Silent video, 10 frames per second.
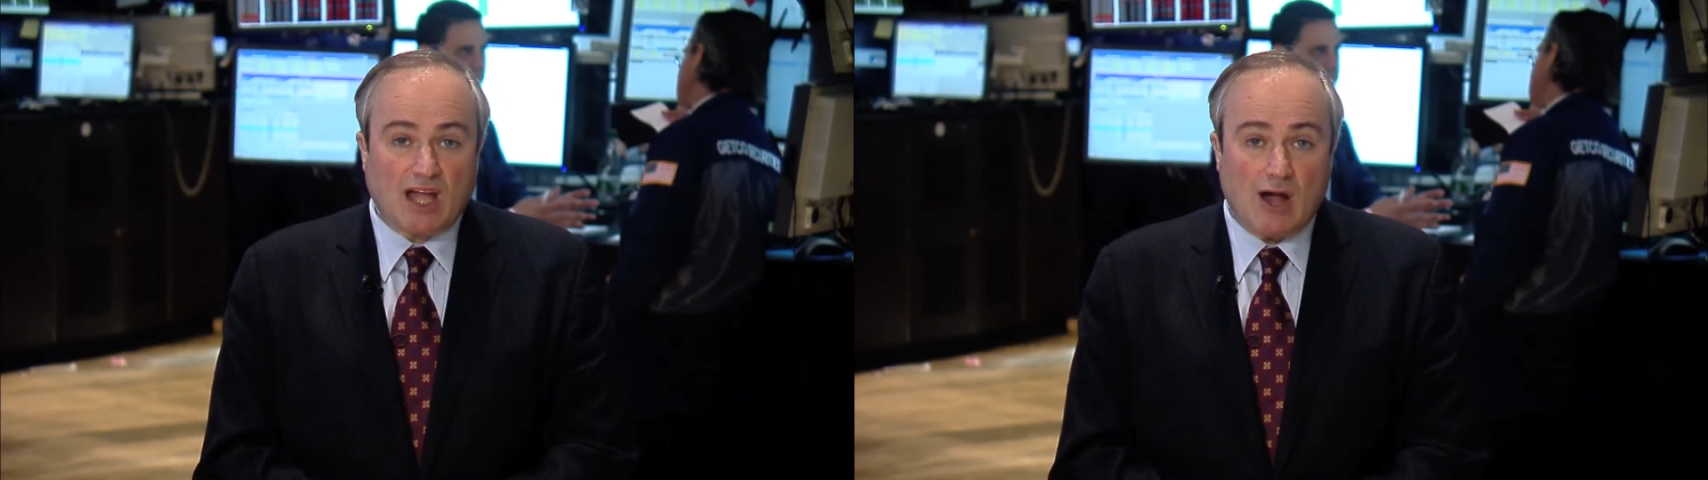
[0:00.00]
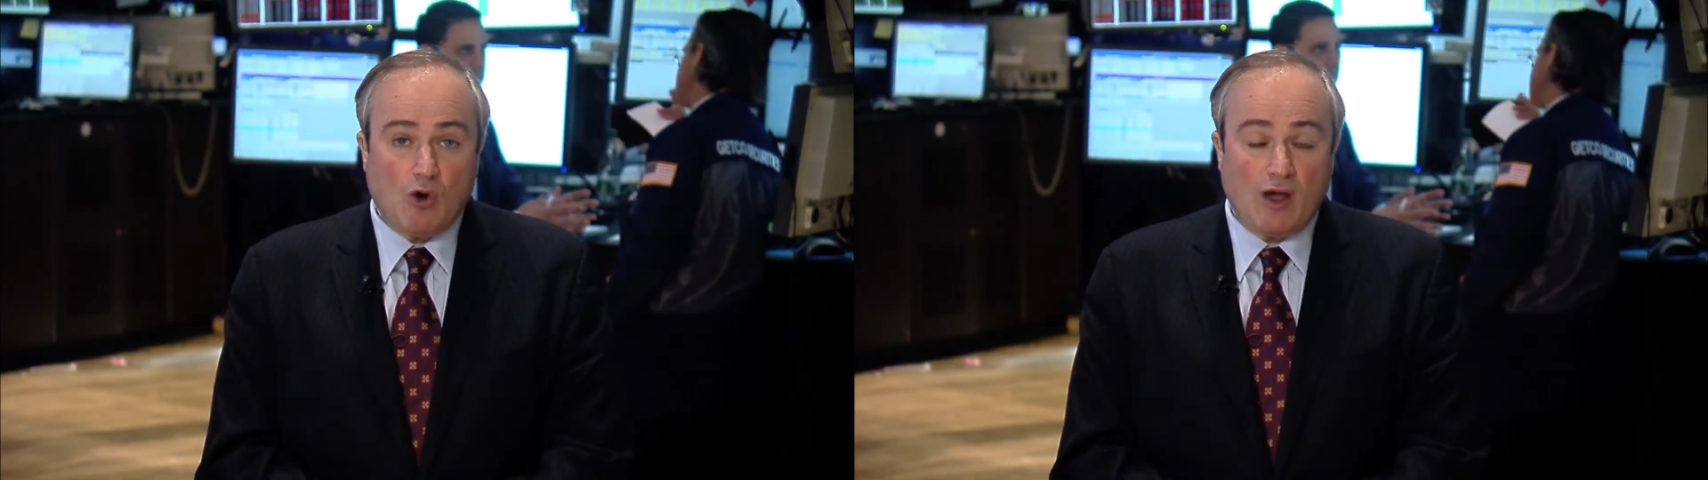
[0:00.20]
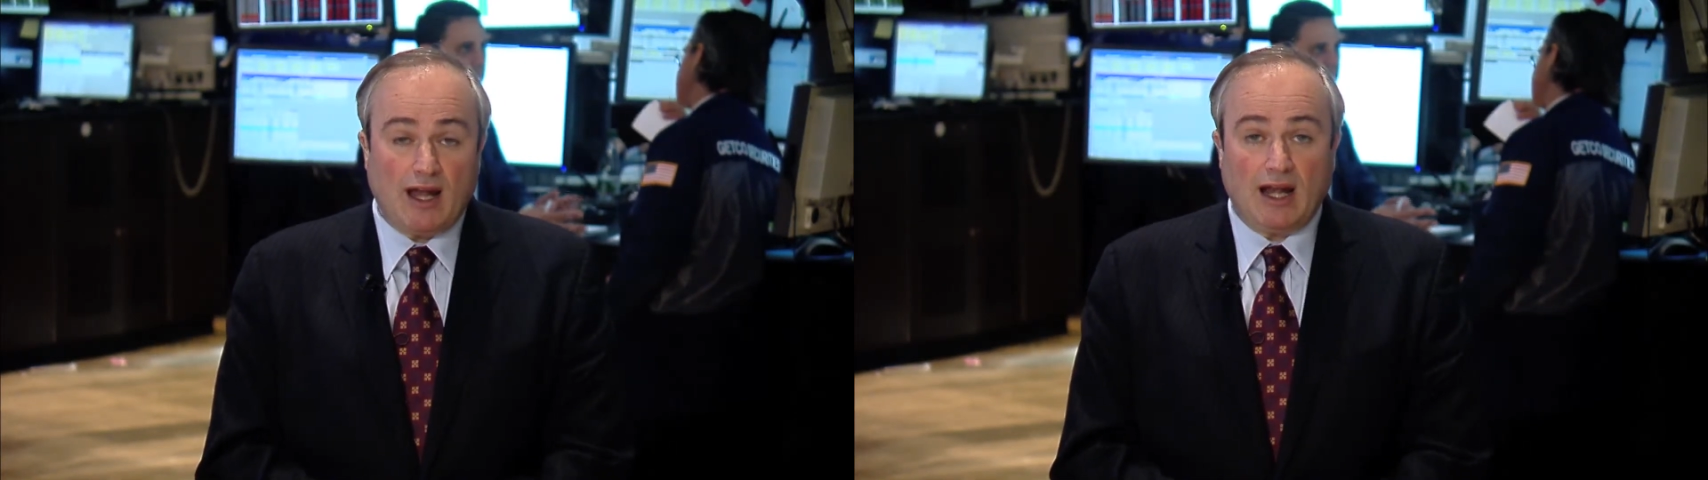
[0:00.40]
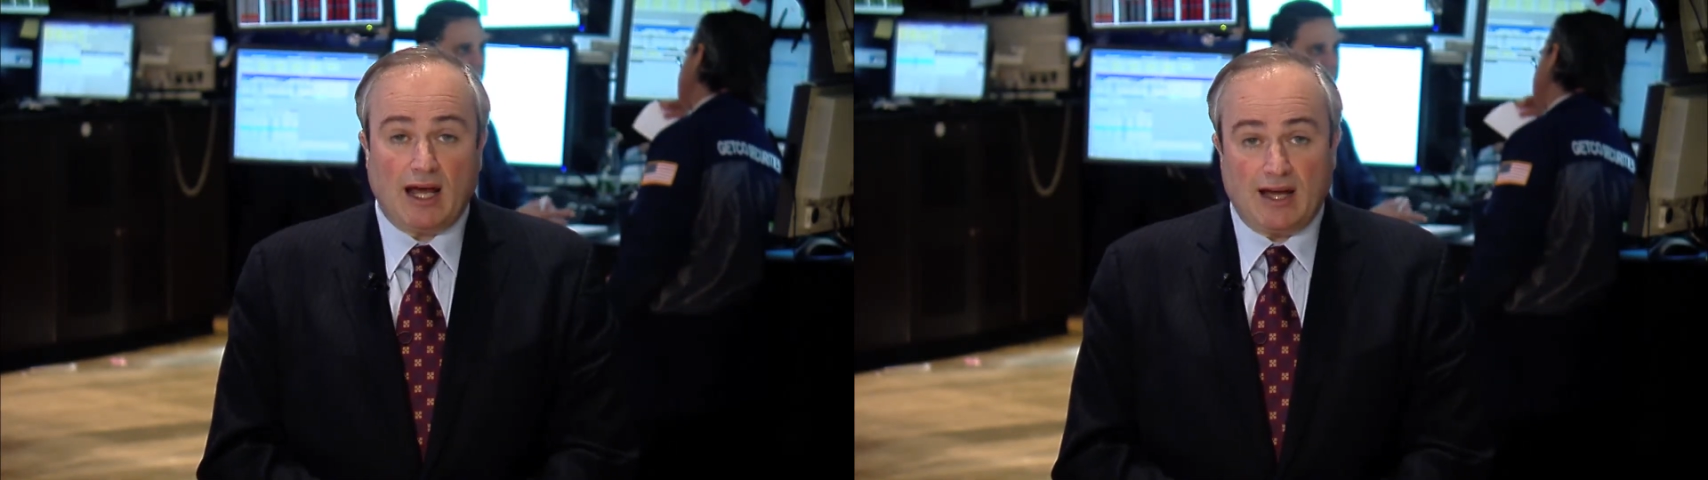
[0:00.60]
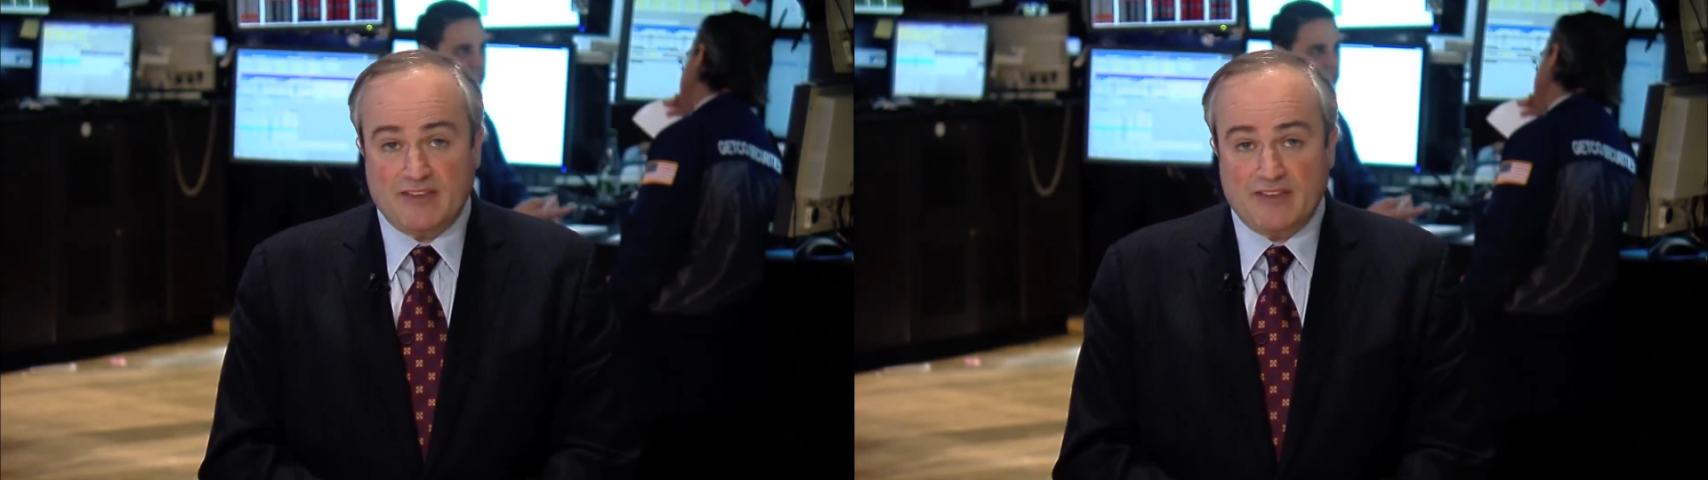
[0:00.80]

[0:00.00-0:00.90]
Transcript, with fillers: AOL a